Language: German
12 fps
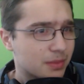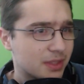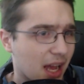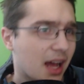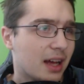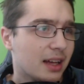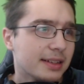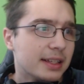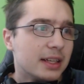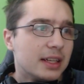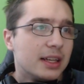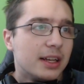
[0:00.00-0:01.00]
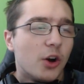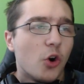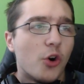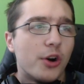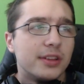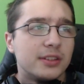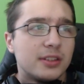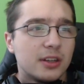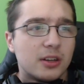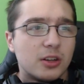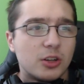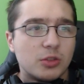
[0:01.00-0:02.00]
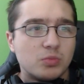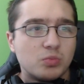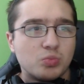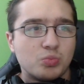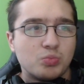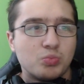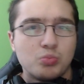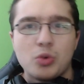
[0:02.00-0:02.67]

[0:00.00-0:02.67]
da und ähm,